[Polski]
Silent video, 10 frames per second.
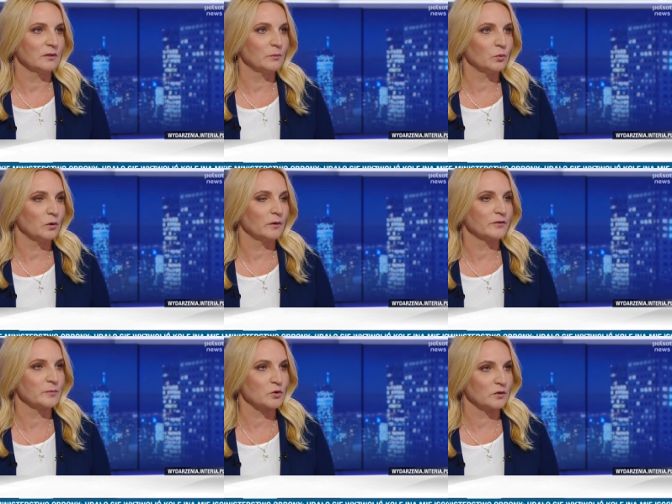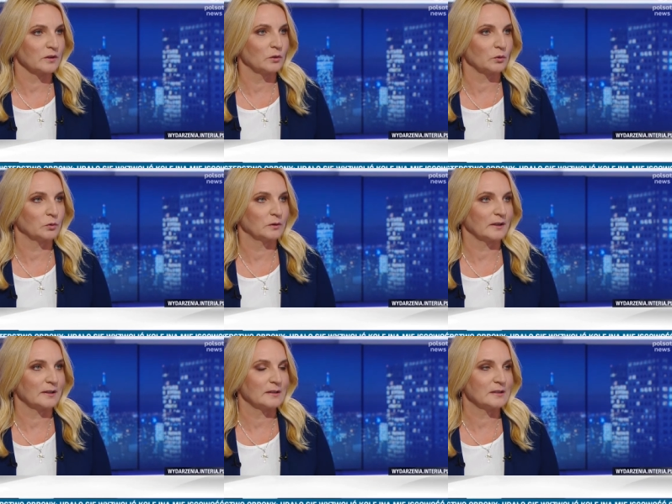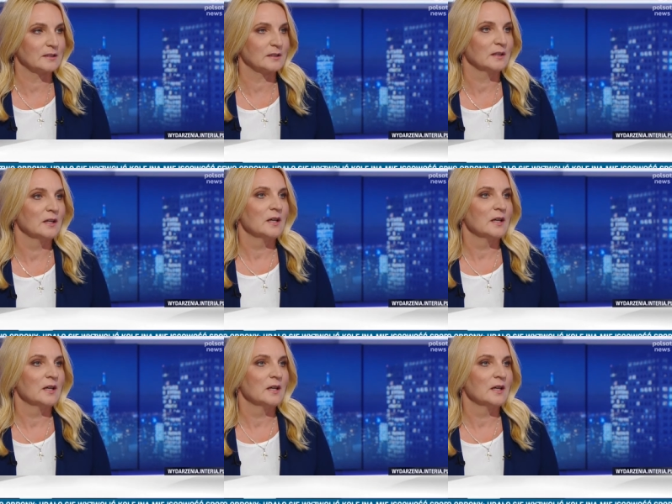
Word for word: nie było wzmożonego ruchu na granicy,